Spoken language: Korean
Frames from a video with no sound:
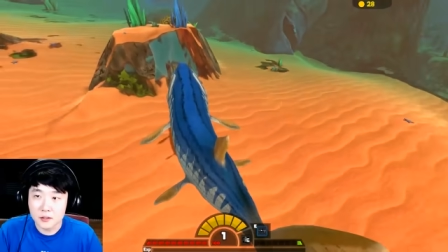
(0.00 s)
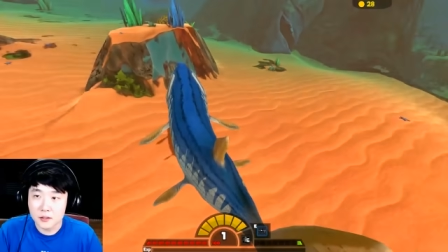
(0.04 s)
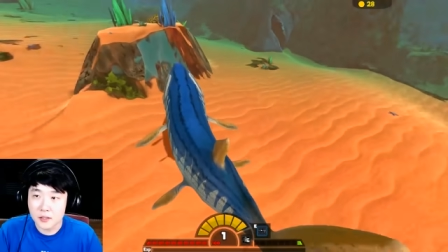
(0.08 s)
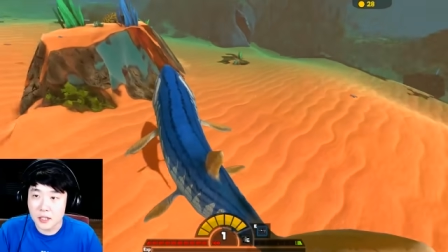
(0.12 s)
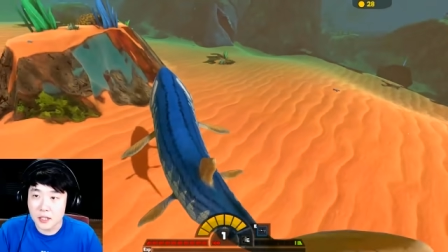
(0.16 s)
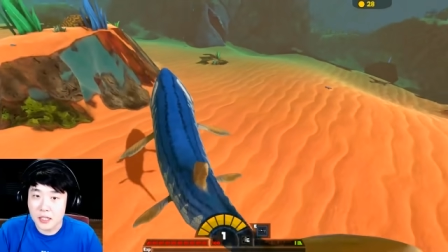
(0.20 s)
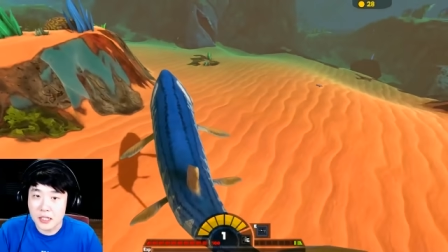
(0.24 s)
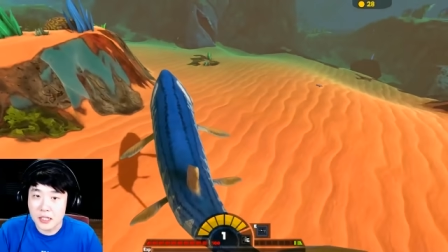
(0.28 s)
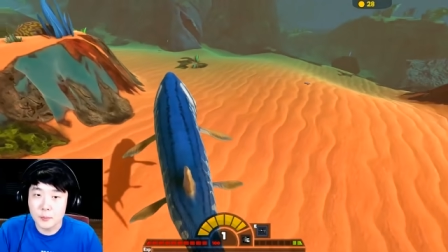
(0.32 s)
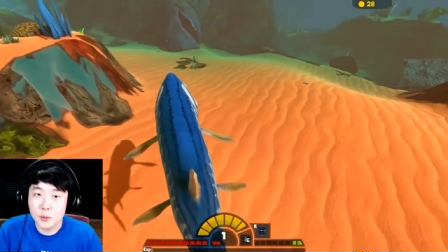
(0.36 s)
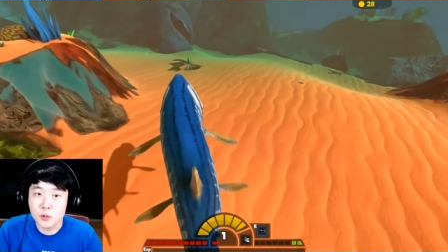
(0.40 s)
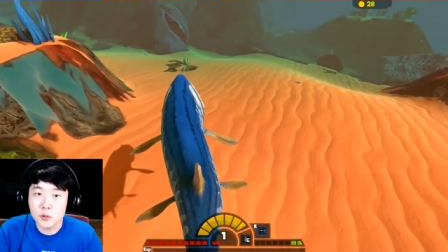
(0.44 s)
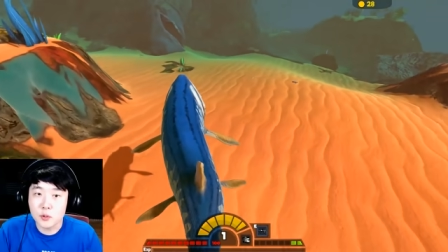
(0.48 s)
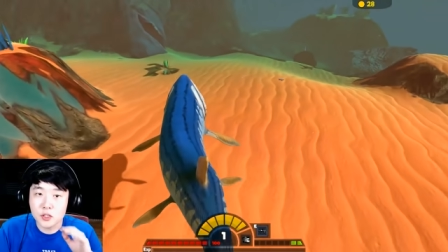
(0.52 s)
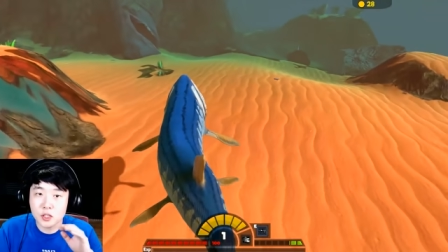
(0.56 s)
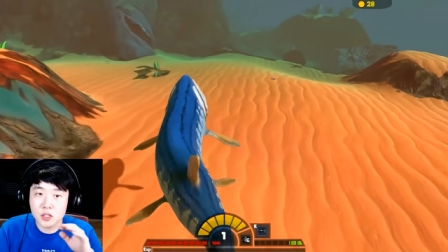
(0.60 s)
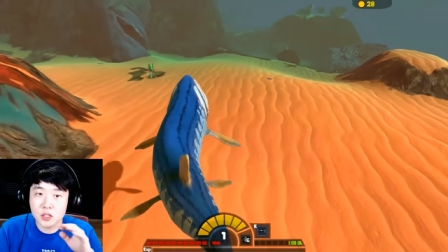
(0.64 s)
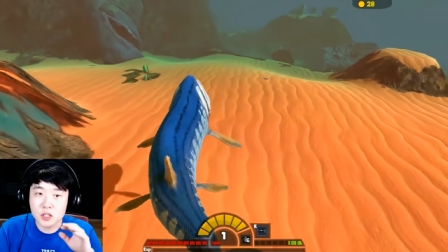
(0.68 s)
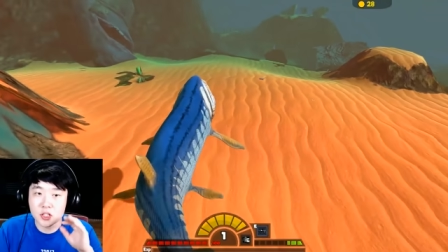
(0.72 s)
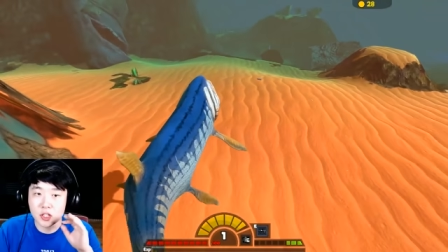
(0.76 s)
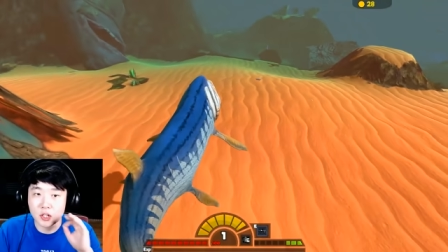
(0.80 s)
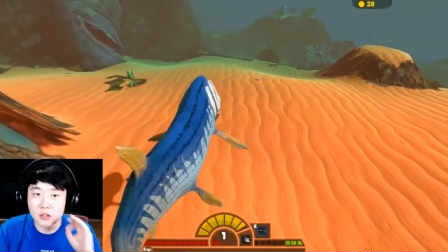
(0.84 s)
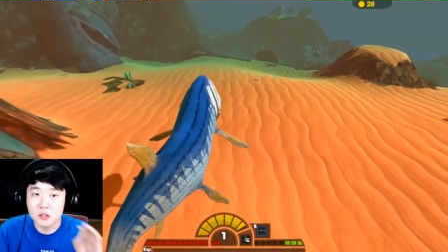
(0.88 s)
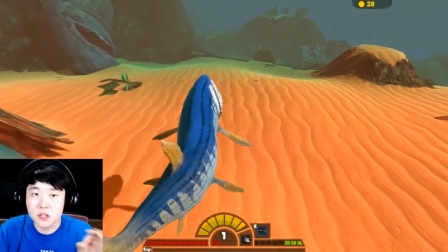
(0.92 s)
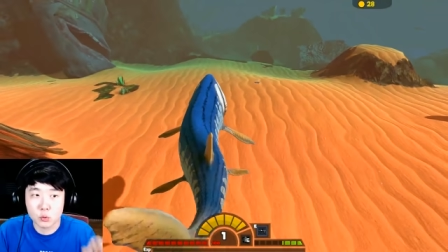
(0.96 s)
그러니까
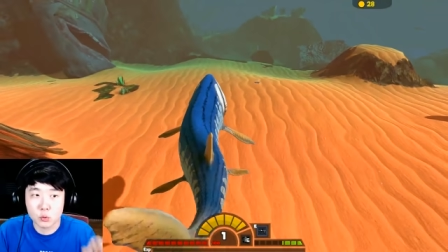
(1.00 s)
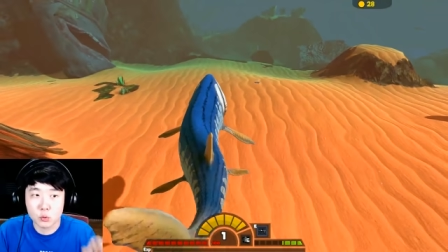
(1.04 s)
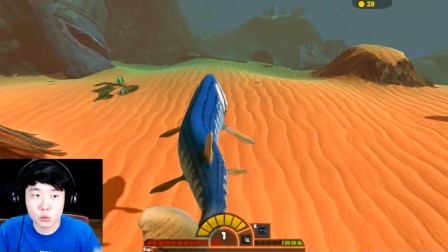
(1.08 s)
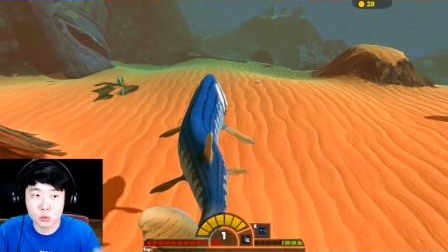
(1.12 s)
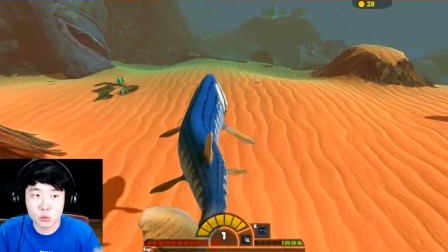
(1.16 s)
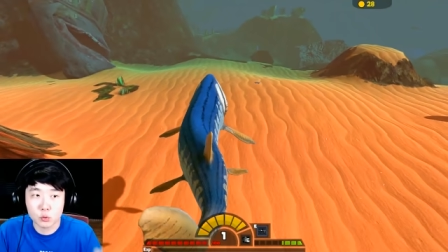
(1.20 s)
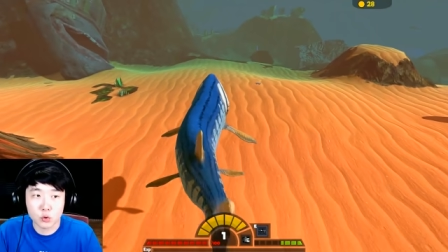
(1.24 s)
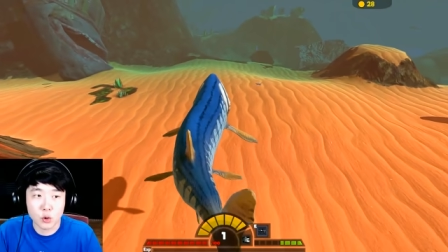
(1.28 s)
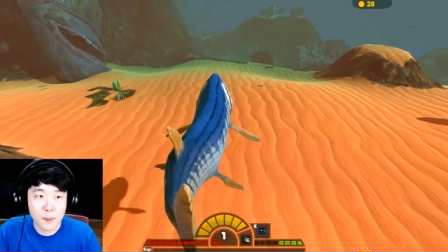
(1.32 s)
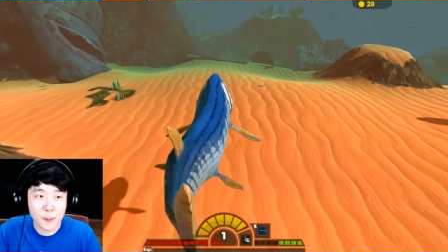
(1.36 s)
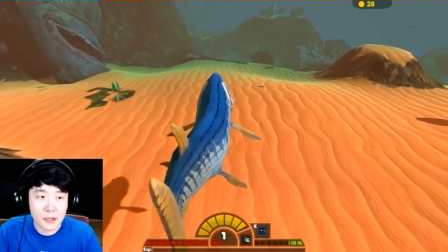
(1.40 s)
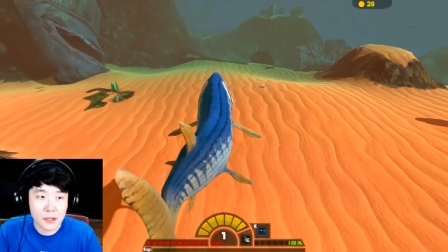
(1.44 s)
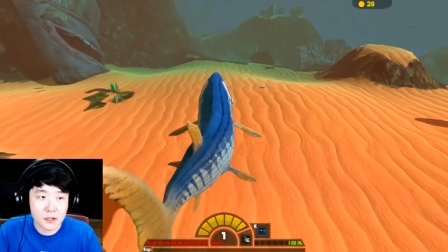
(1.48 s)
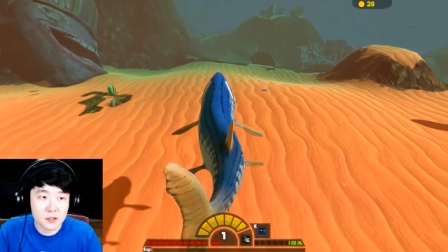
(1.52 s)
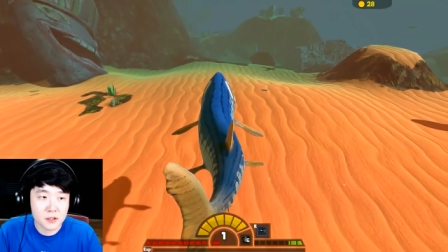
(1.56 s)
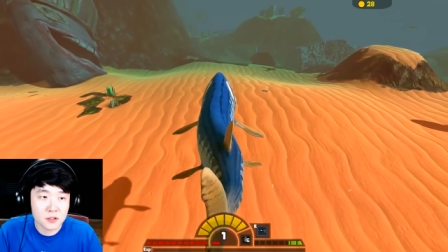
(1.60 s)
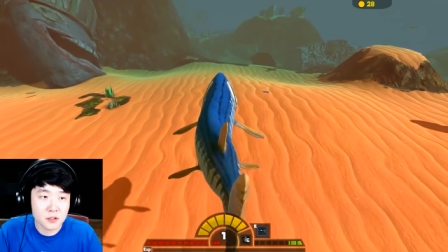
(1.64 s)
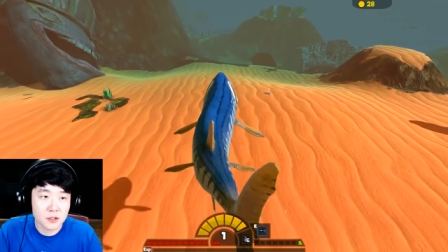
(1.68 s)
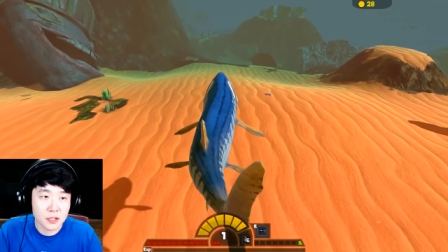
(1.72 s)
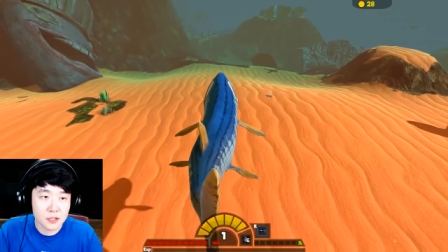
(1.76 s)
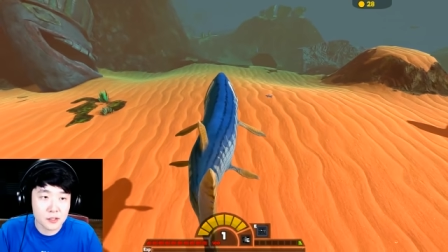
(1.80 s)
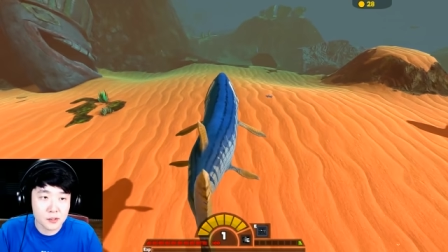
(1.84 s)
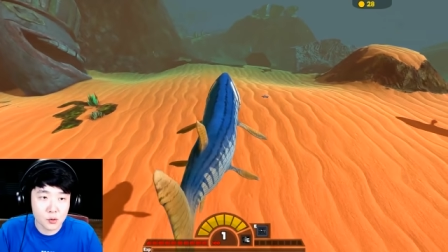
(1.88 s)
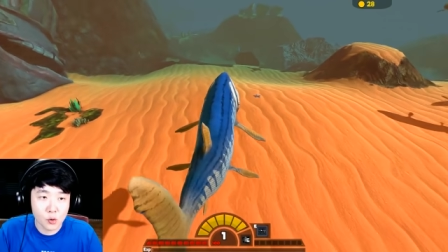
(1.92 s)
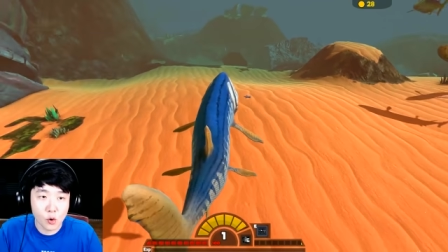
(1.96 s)
기본적인 절대 속도가
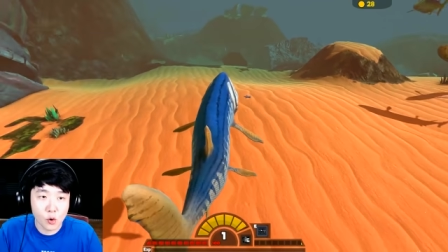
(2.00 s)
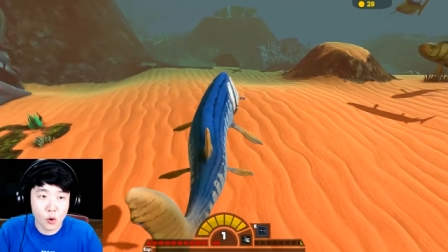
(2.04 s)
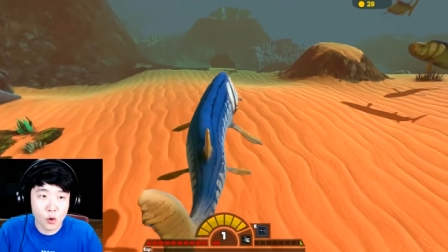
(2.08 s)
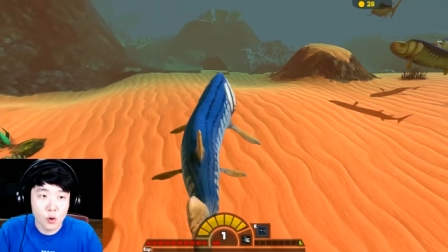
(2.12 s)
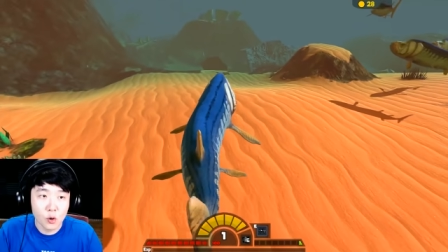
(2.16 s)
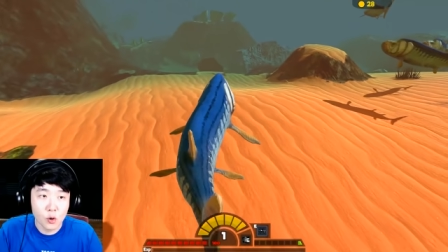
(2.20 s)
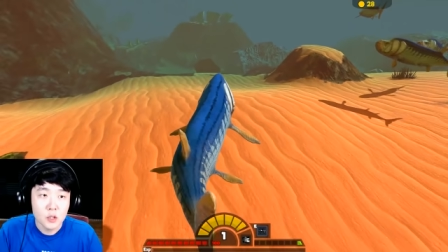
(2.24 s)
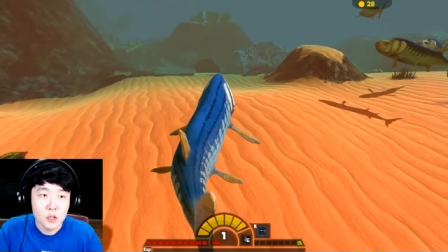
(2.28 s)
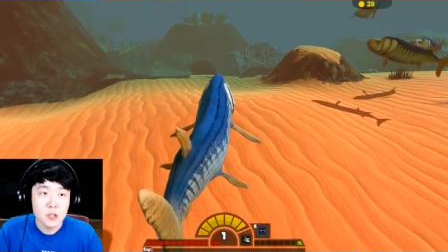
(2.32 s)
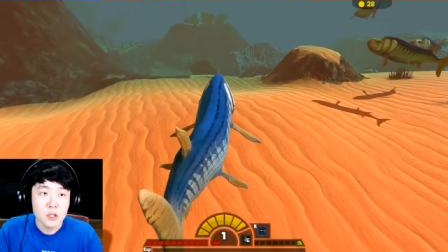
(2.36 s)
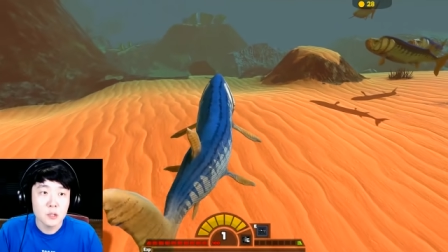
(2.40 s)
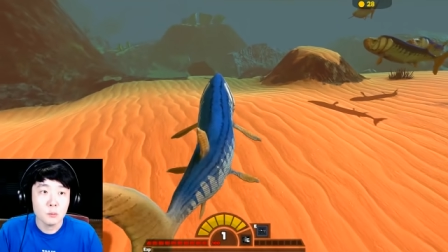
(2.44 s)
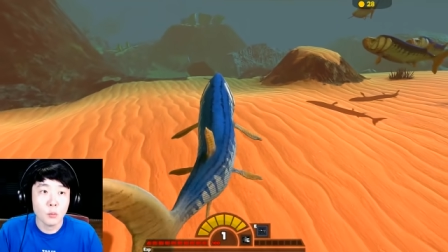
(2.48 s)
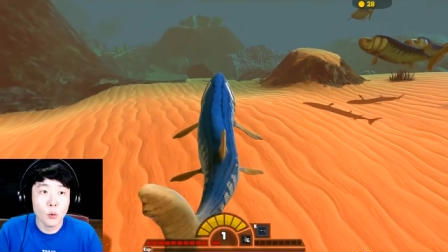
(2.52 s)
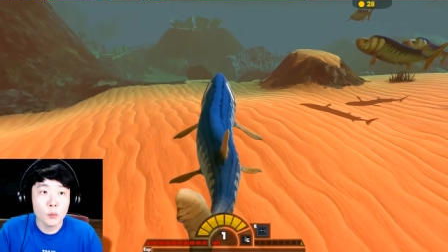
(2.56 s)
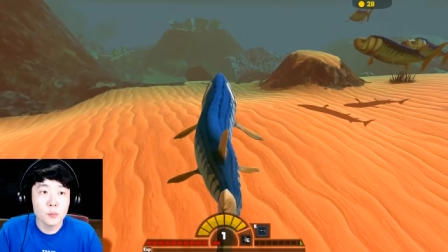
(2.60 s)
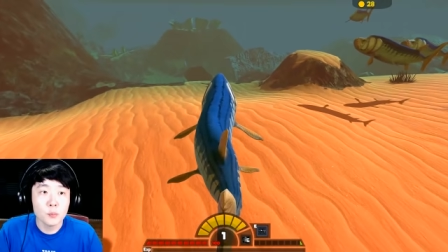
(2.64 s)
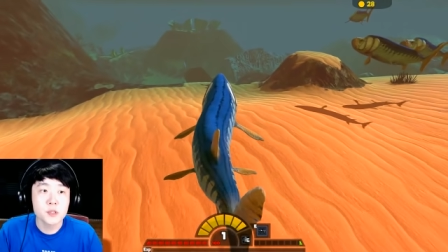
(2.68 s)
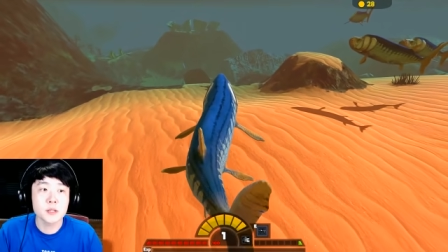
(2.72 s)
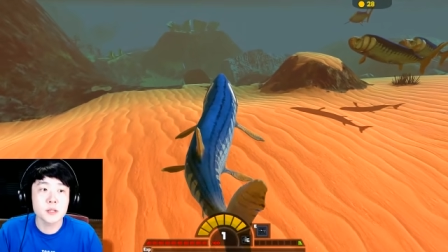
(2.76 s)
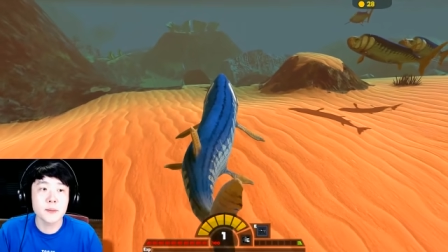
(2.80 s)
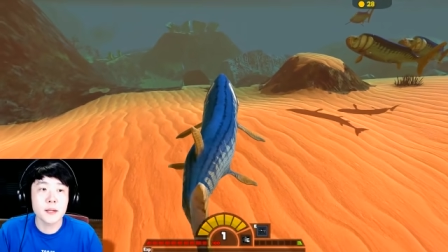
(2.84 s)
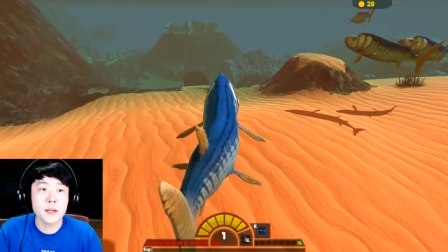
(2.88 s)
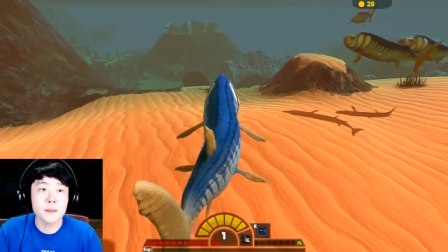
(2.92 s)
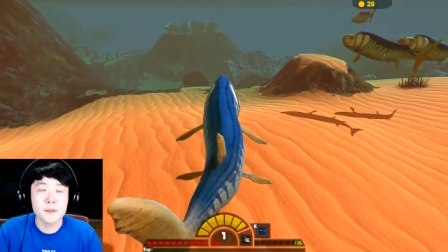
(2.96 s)
빠른 건 아니고
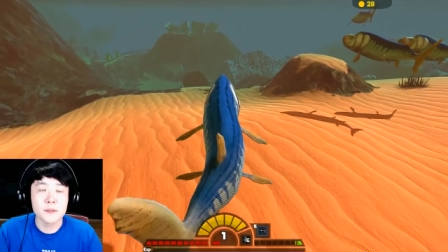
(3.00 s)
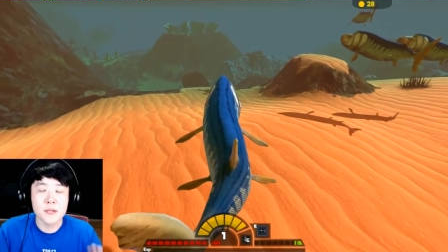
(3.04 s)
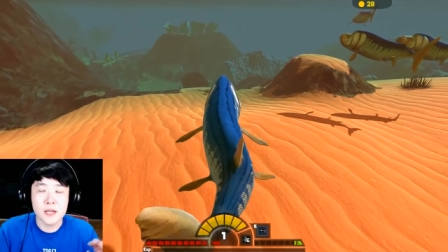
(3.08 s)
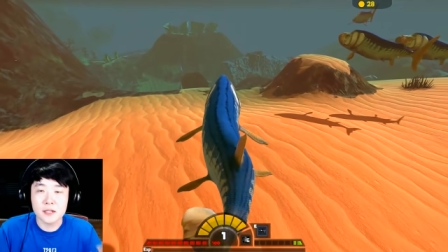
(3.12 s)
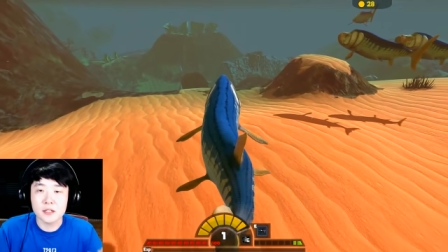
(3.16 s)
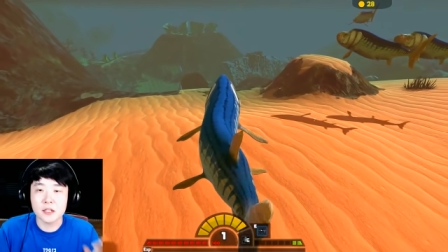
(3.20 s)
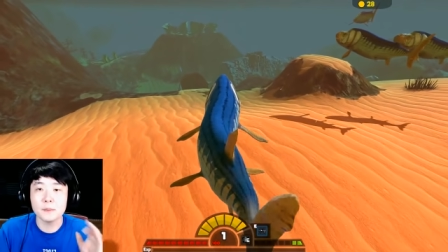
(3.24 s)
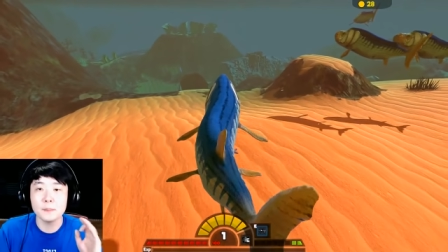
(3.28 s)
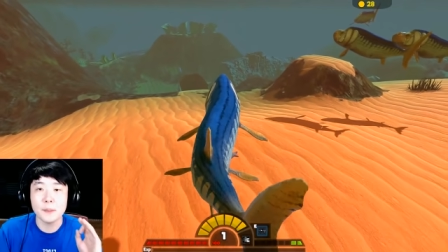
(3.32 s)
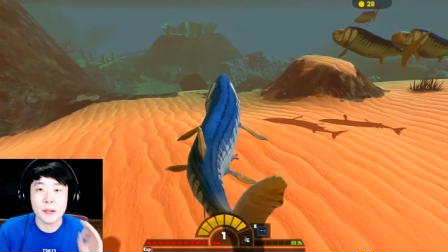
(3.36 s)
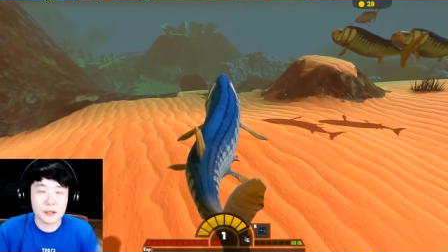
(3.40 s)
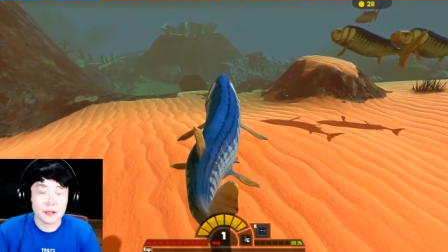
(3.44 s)
몸집에 비해서